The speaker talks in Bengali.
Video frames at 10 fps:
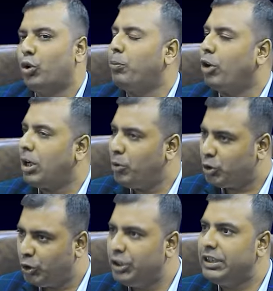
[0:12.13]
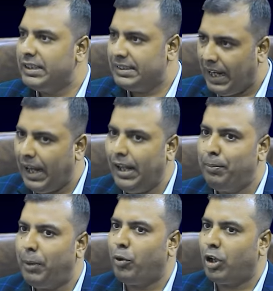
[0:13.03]
কোনো পরামর্শ দিতে চায়
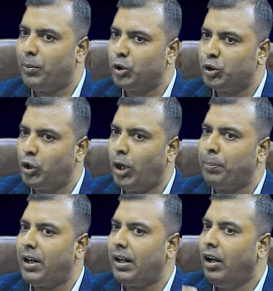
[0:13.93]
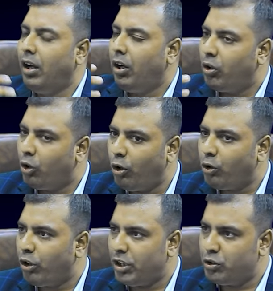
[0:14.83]
বা পরামর্শ আপনার গ্রহণ
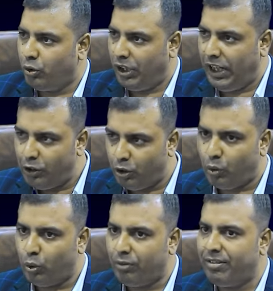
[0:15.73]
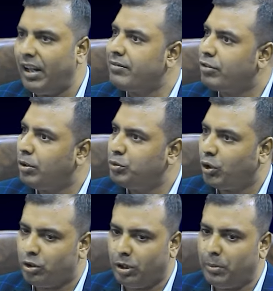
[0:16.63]
করার জন্য এই ধরনের কোনো প্ল্যাটফর্ম
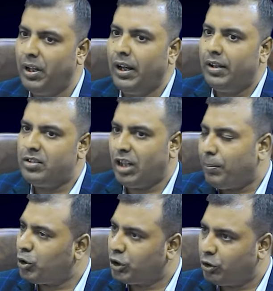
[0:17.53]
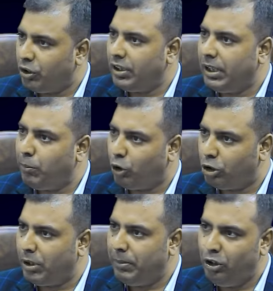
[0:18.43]
চট্টগ্রাম জেলা প্রশাসনের কি
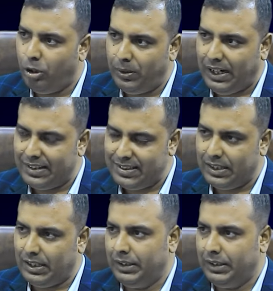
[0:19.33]
বর্তমানে বিদ্যমান আজকে